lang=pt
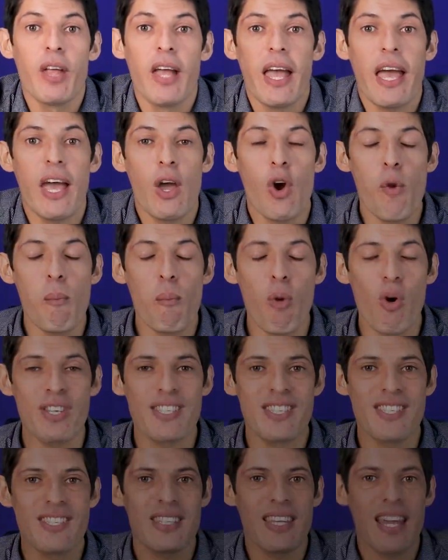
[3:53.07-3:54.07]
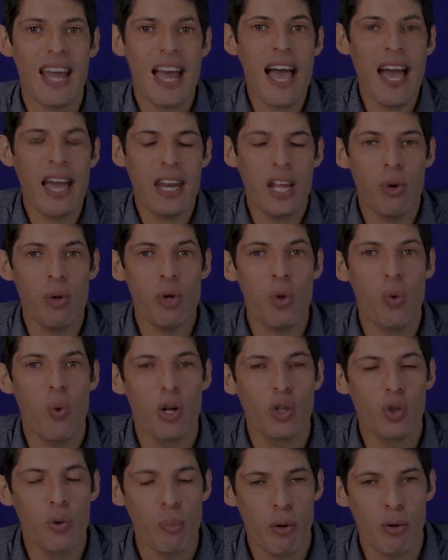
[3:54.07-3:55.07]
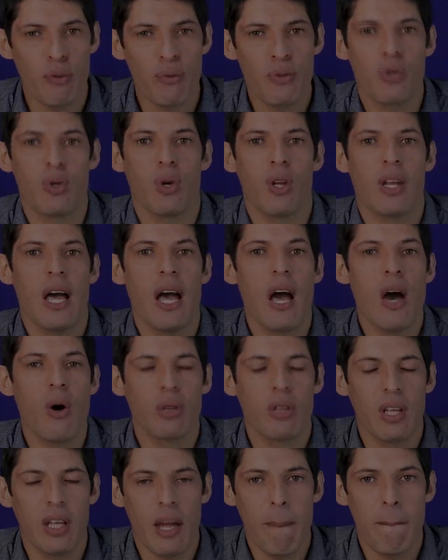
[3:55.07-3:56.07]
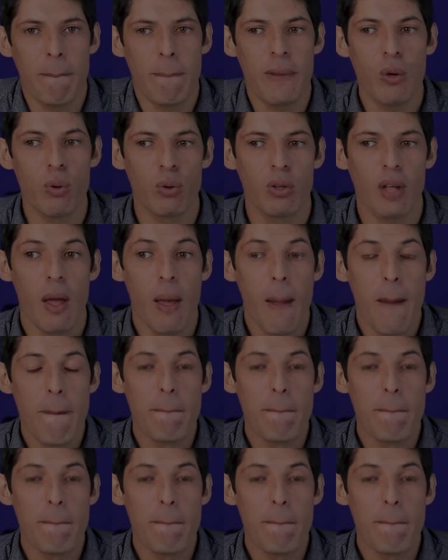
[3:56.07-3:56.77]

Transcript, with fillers: é eu mostrar, eu enquanto profissional, terapeuta,